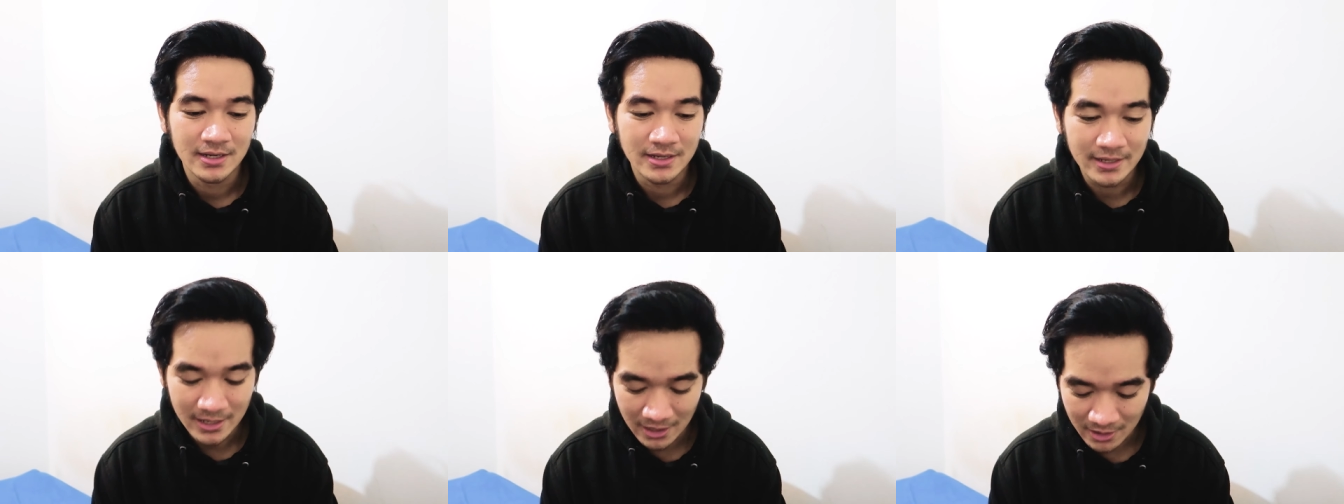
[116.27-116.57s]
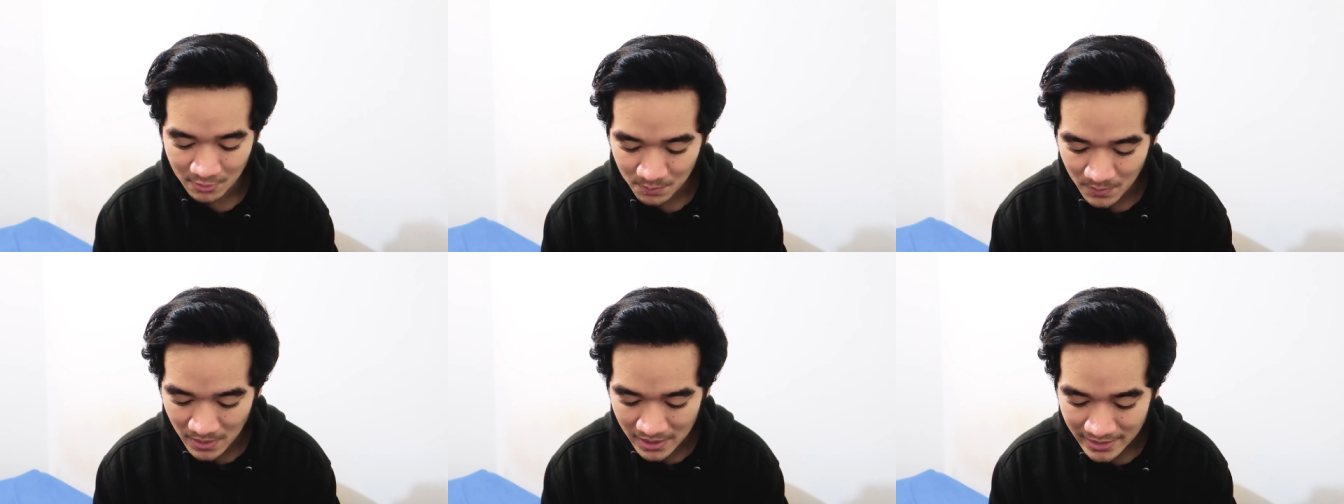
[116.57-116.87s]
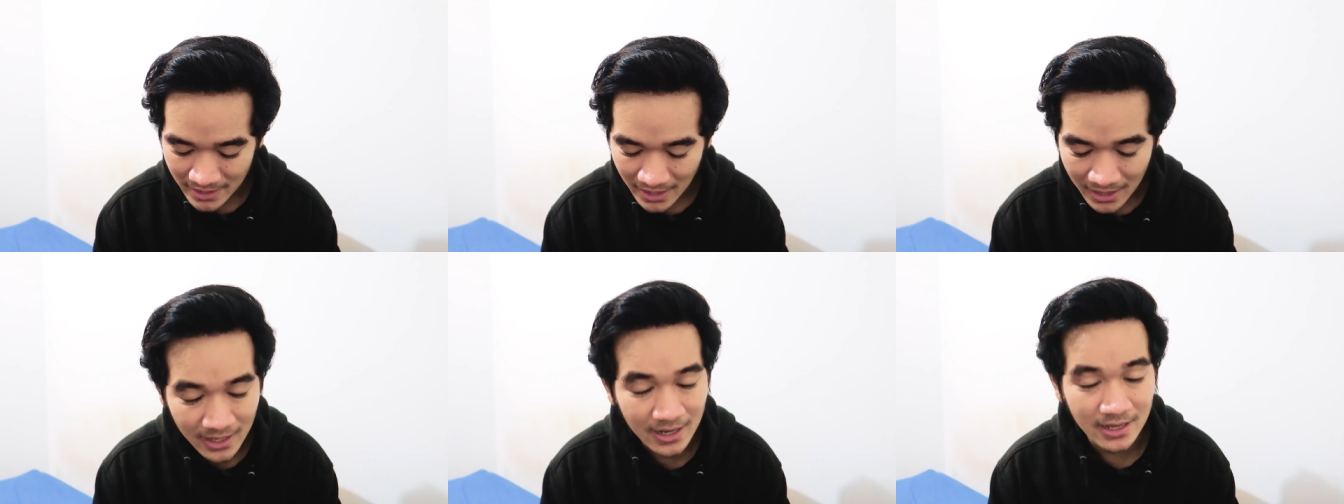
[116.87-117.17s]
Nah,
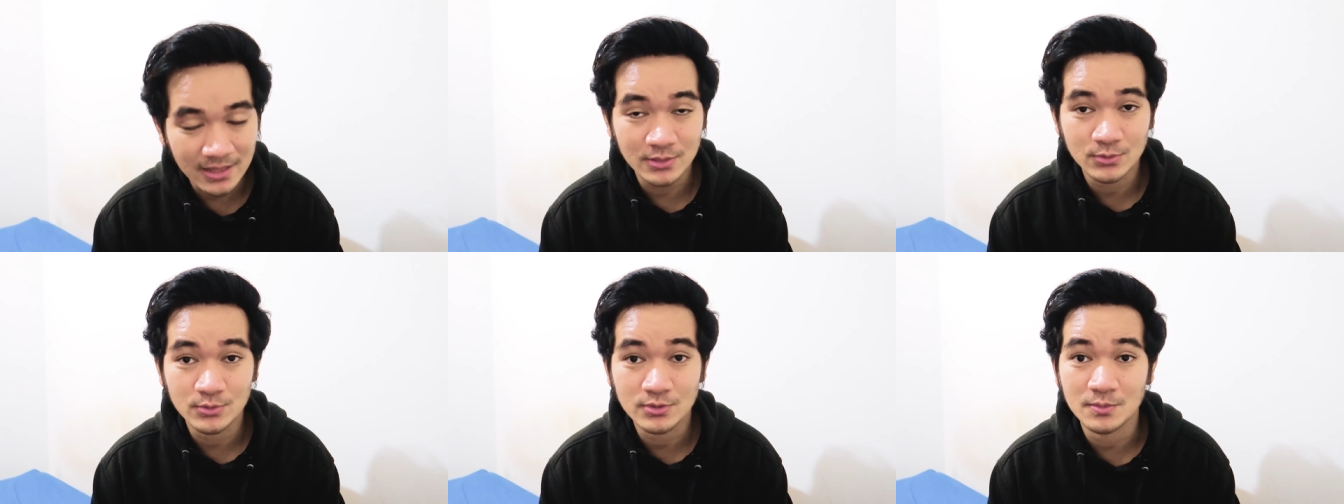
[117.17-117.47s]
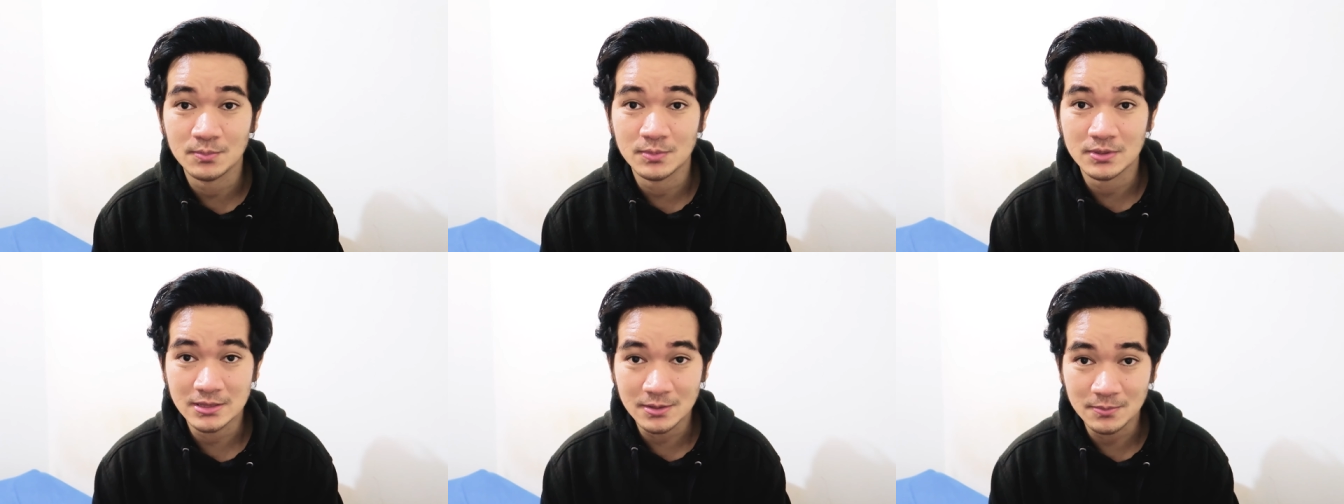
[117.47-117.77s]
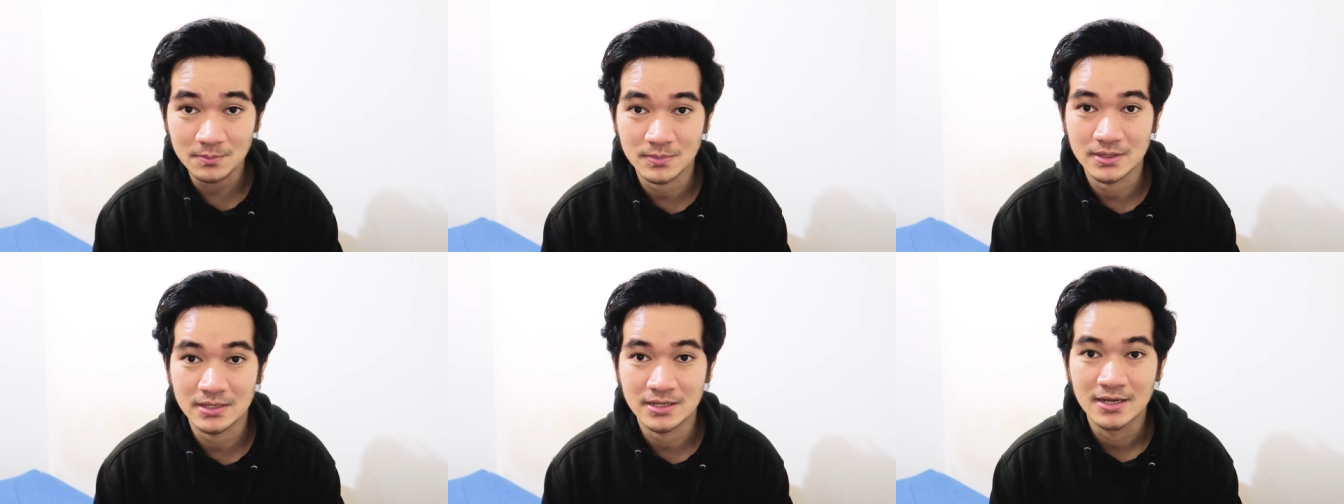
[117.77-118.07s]
kebanyakan tuh
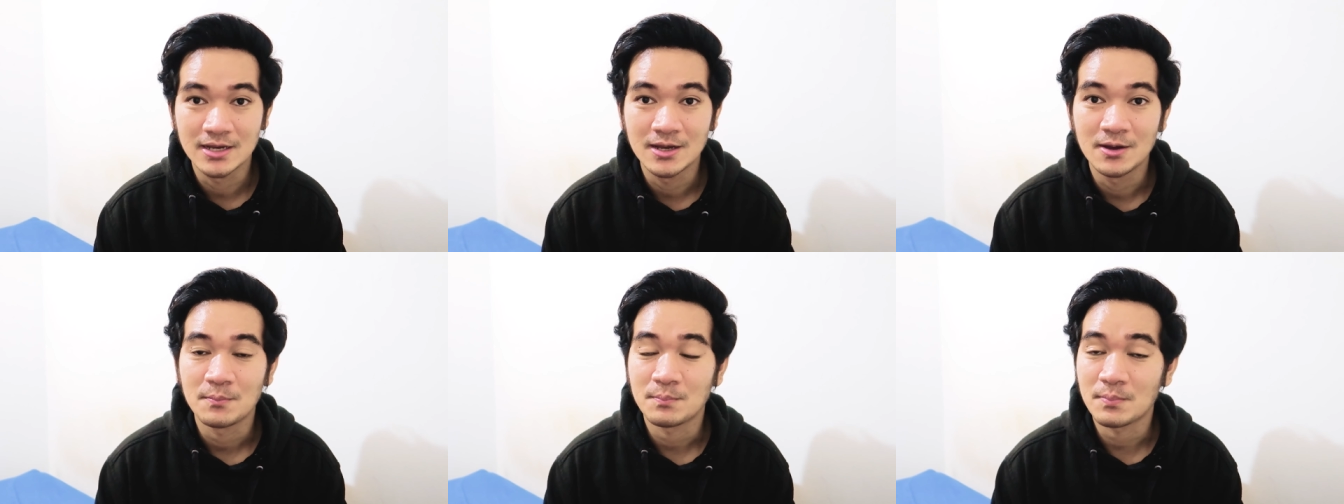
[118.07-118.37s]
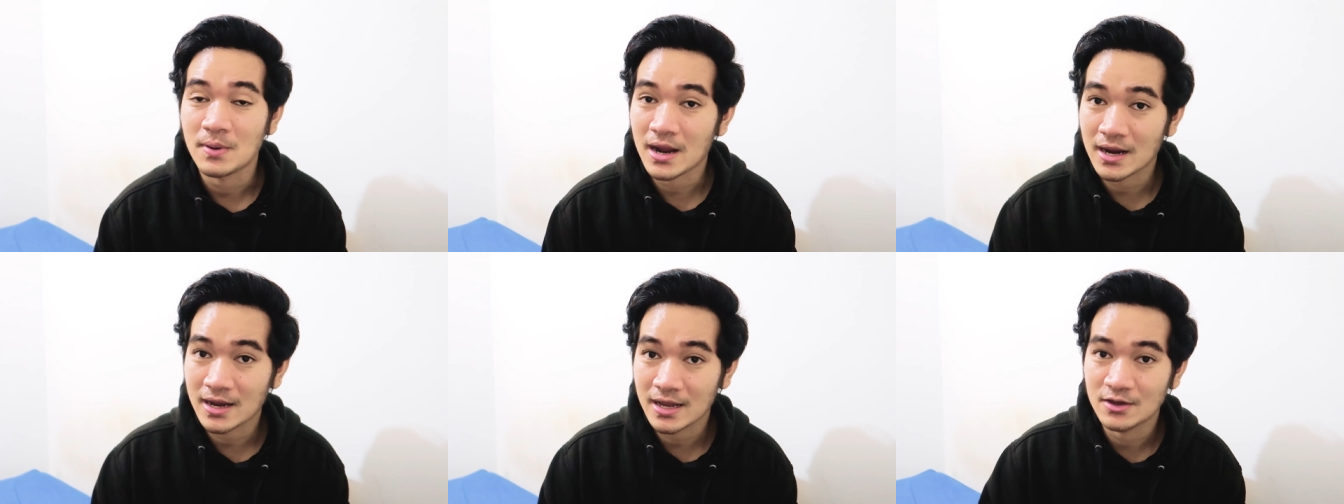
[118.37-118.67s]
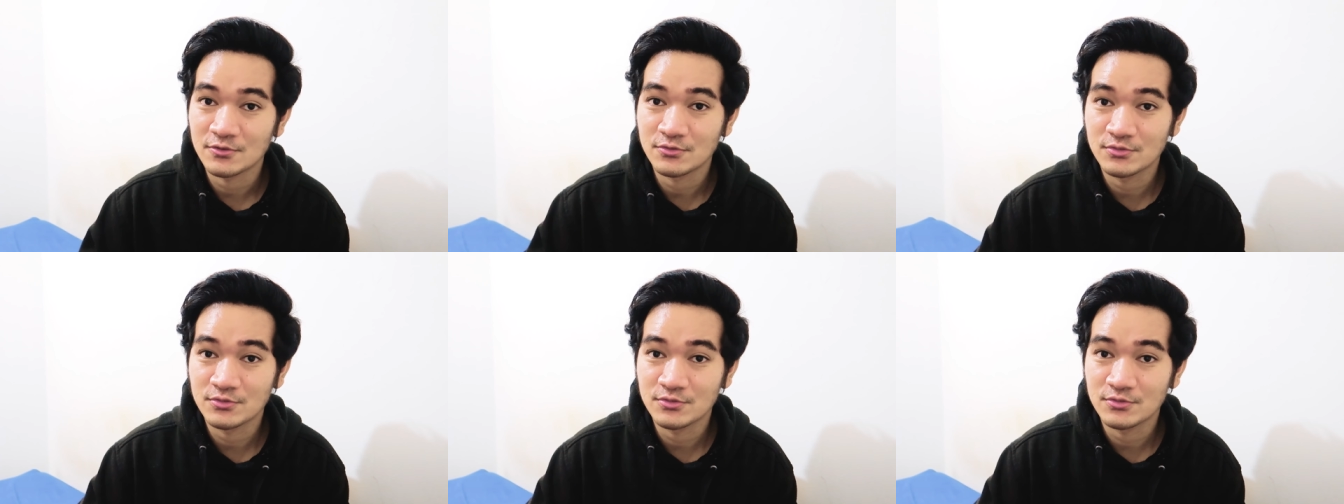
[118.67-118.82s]
teman-teman pakai